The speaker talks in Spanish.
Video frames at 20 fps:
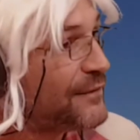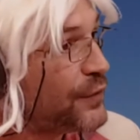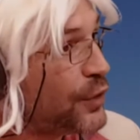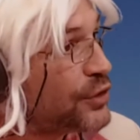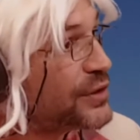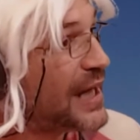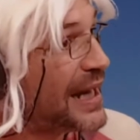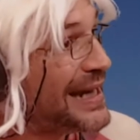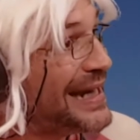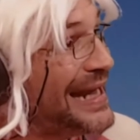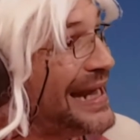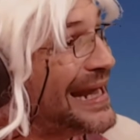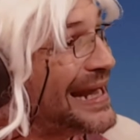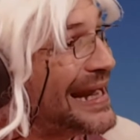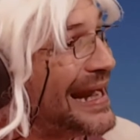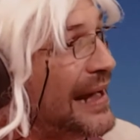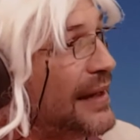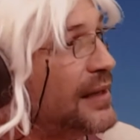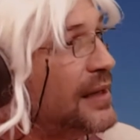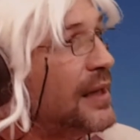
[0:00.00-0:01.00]
flota
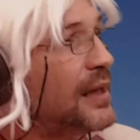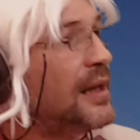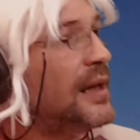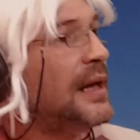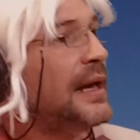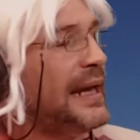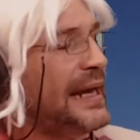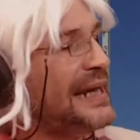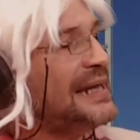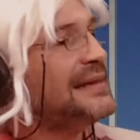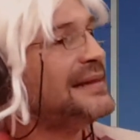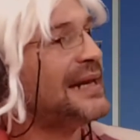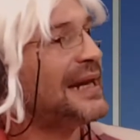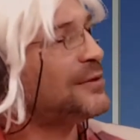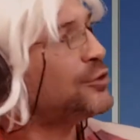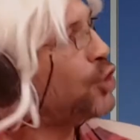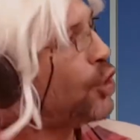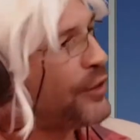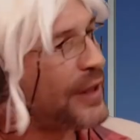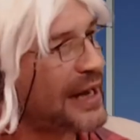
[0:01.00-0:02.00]
griega, entra
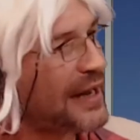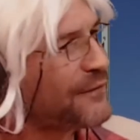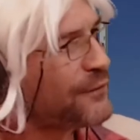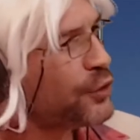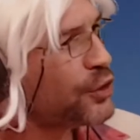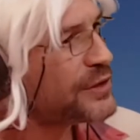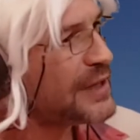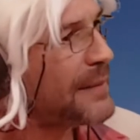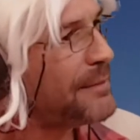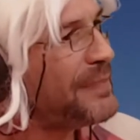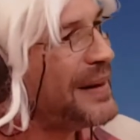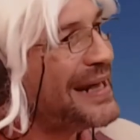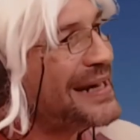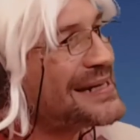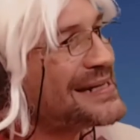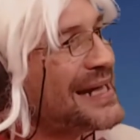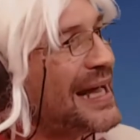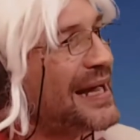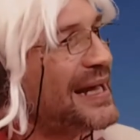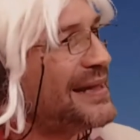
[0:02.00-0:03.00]
toda la flota
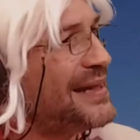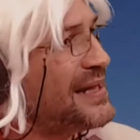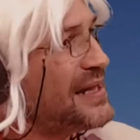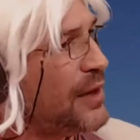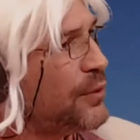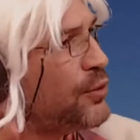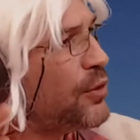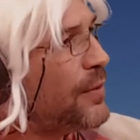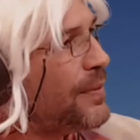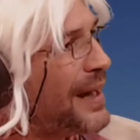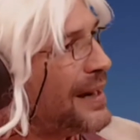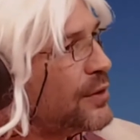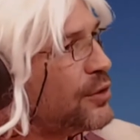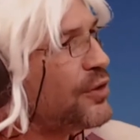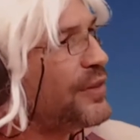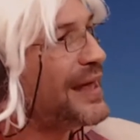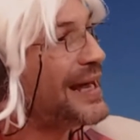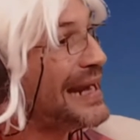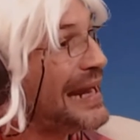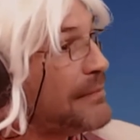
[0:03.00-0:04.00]
persa, que tenían unos
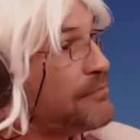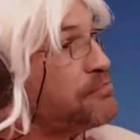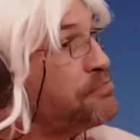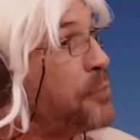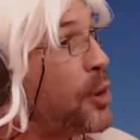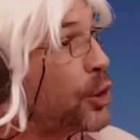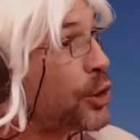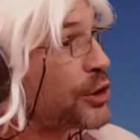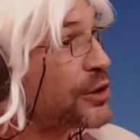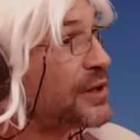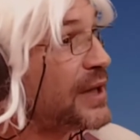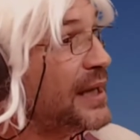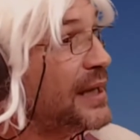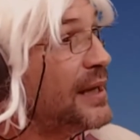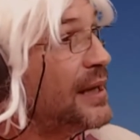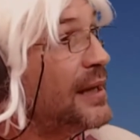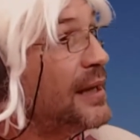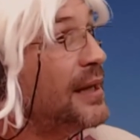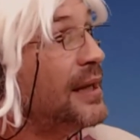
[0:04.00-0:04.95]
barcos de gran porte.